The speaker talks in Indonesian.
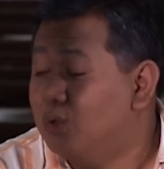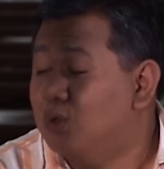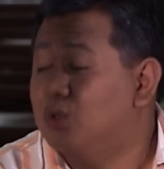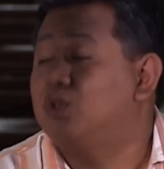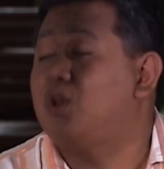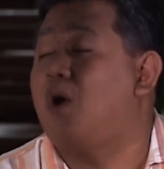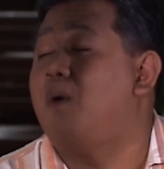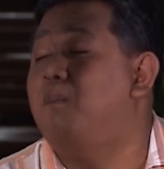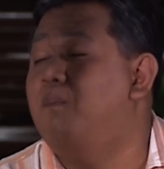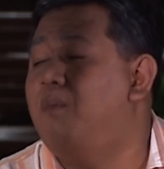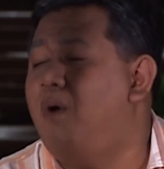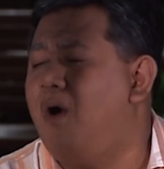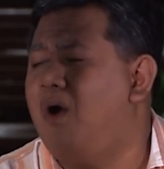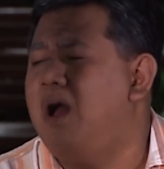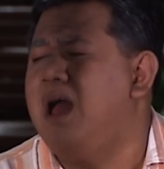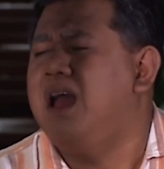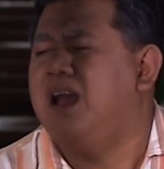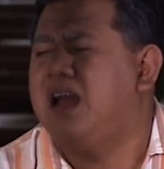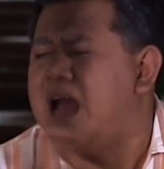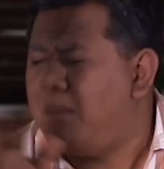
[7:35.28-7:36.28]
sombong
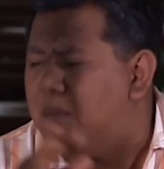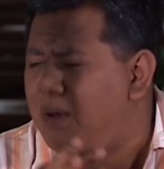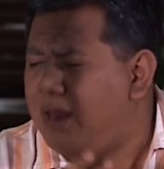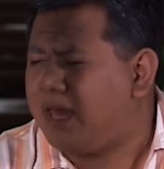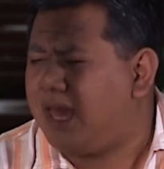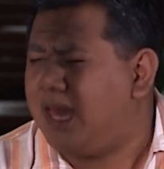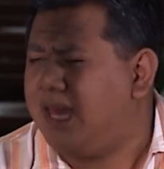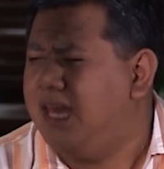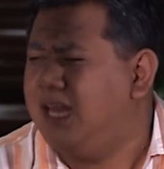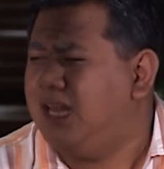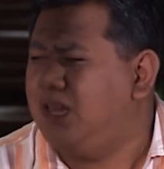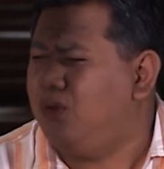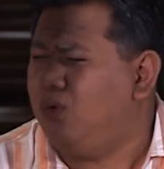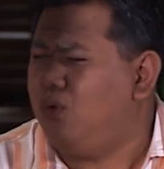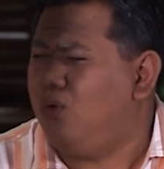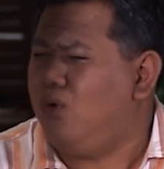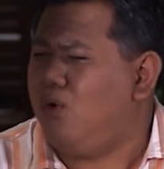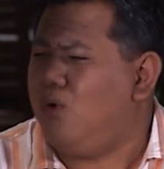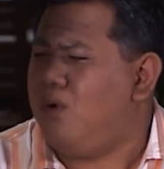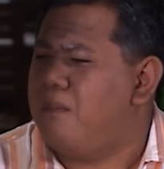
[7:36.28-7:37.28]
nggak boleh kayak gitu
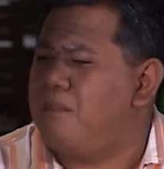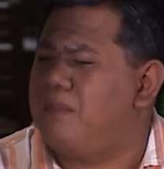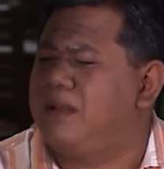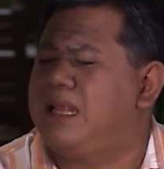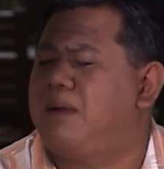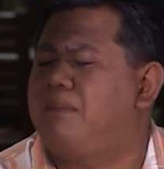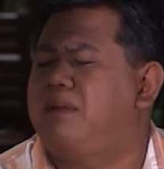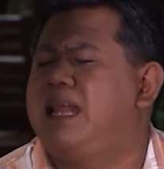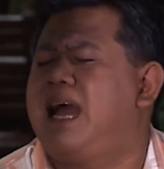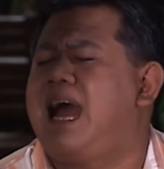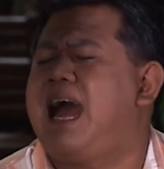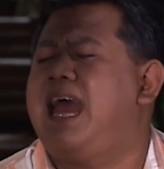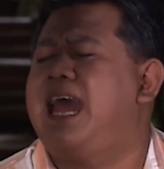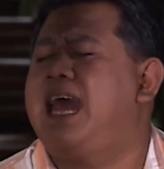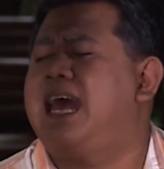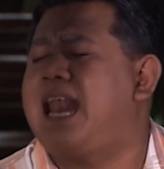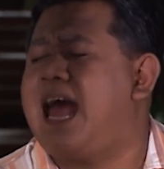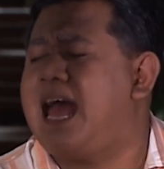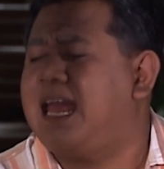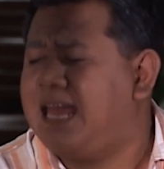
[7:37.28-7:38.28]
mentang-mentang
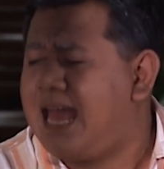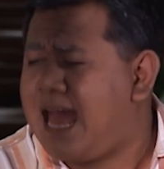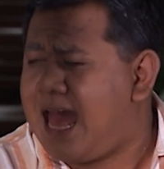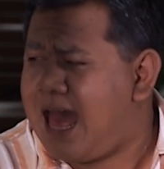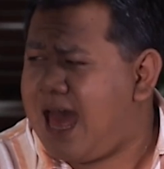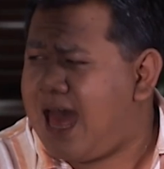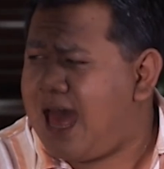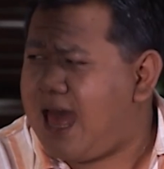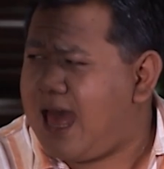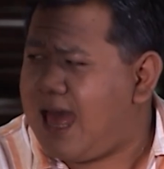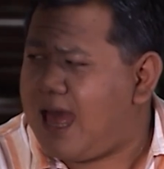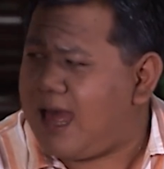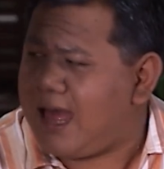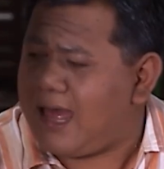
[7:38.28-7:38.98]
kayak raya